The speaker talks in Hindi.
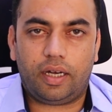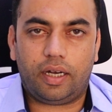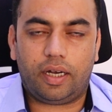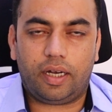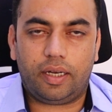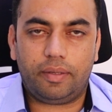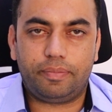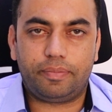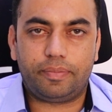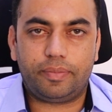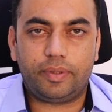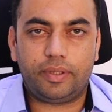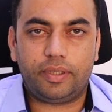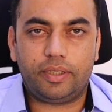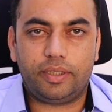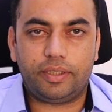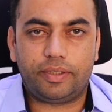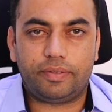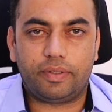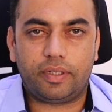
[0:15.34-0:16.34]
आप
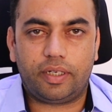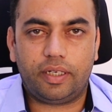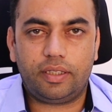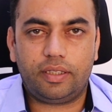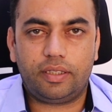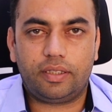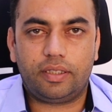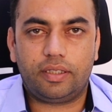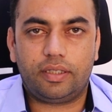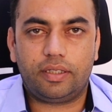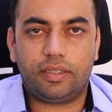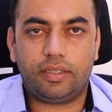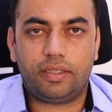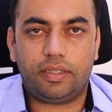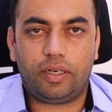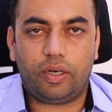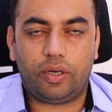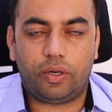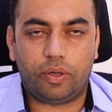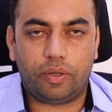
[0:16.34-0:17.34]
इस वक्त
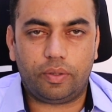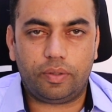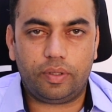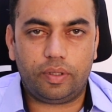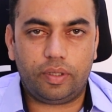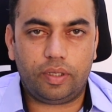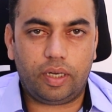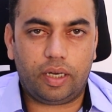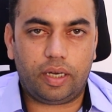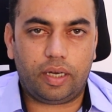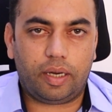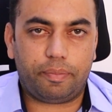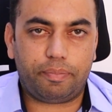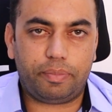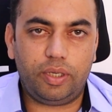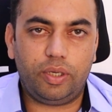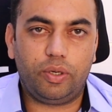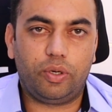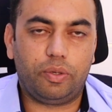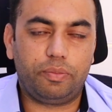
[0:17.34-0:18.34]
हो,
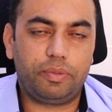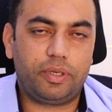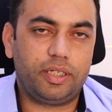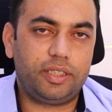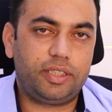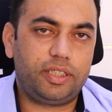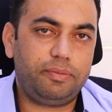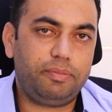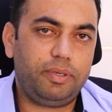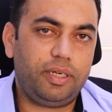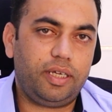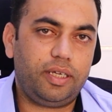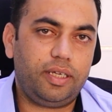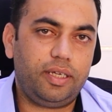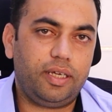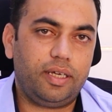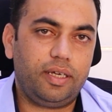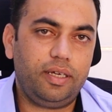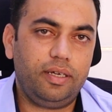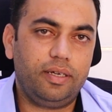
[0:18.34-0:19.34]
अपने होम कंट्री में
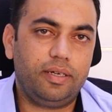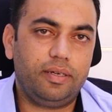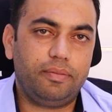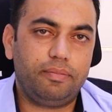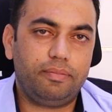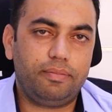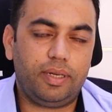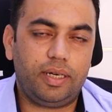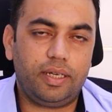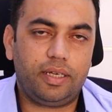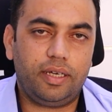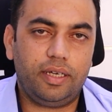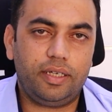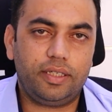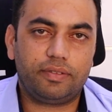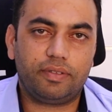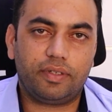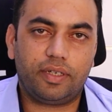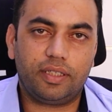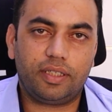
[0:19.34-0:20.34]
नहीं हैं बल्कि
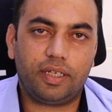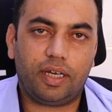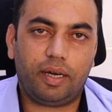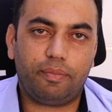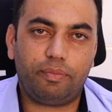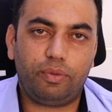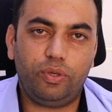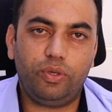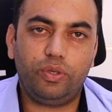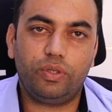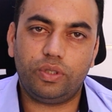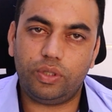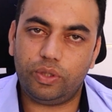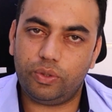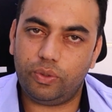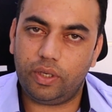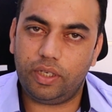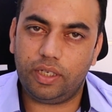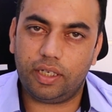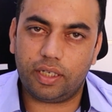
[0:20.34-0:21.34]
इस वक्त आप लोग
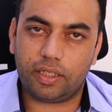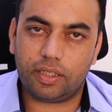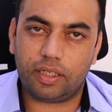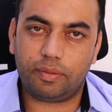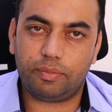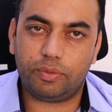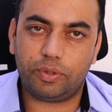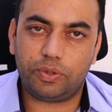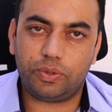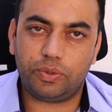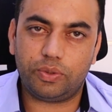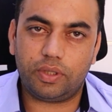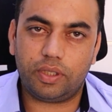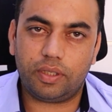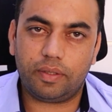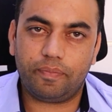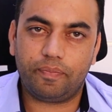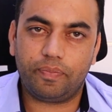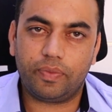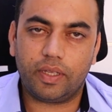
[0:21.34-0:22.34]
यूएई e के अंदर मौजूद
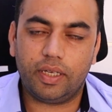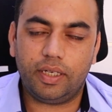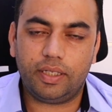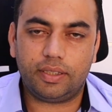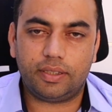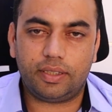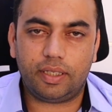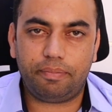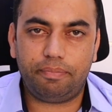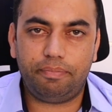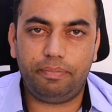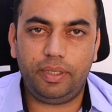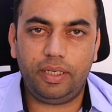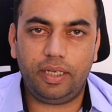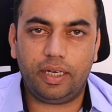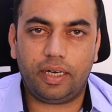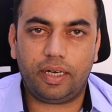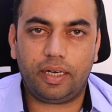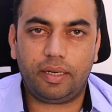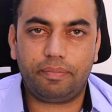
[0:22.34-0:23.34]
हैं जब
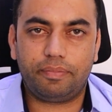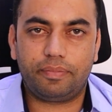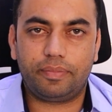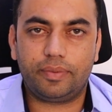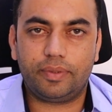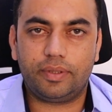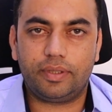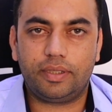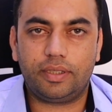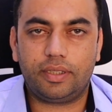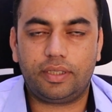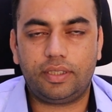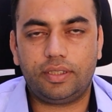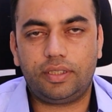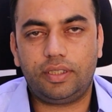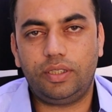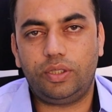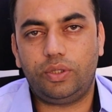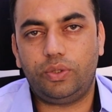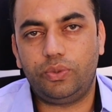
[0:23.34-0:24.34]
भी आप
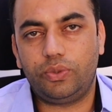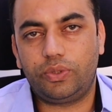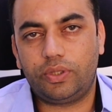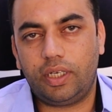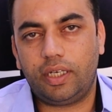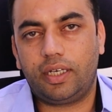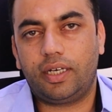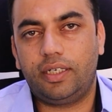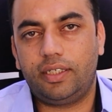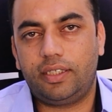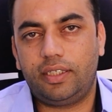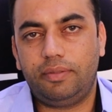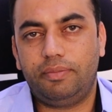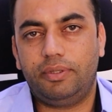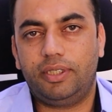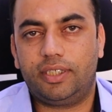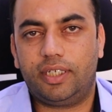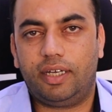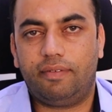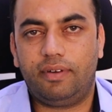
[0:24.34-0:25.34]
किसी दूसरे कंट्री
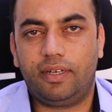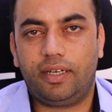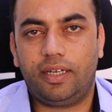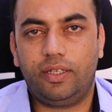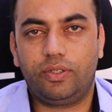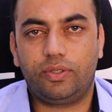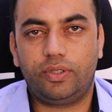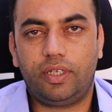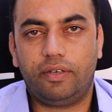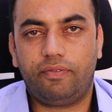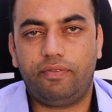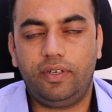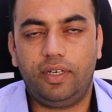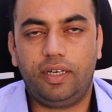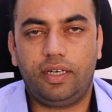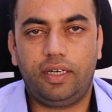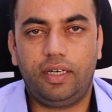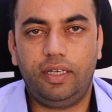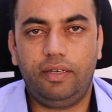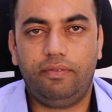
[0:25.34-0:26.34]
में ट्रैवल करें तो
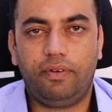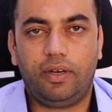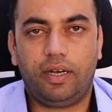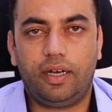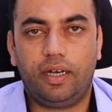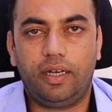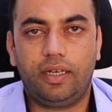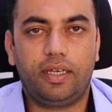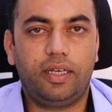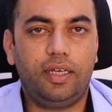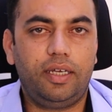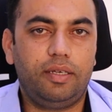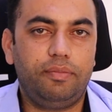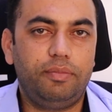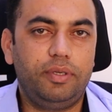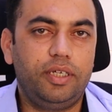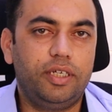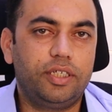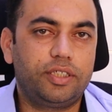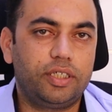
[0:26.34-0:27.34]
डेफ़िनेटली वहाँ के
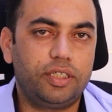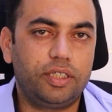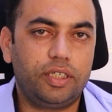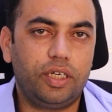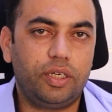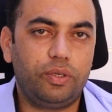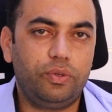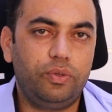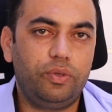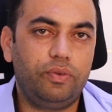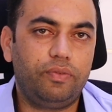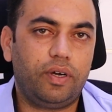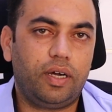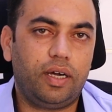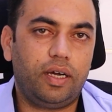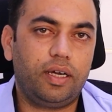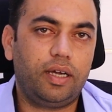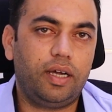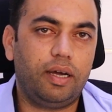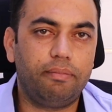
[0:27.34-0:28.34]
इमिग्रेशन के रूल
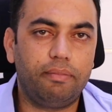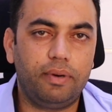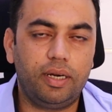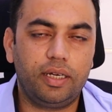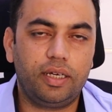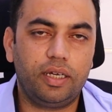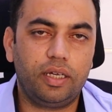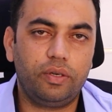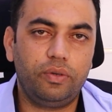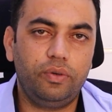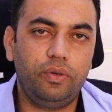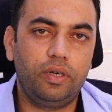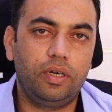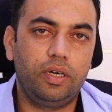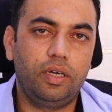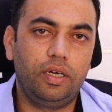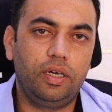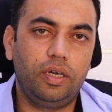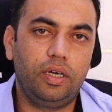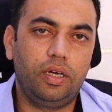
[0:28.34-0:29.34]
वहाँ गवर्नमेंट के रूल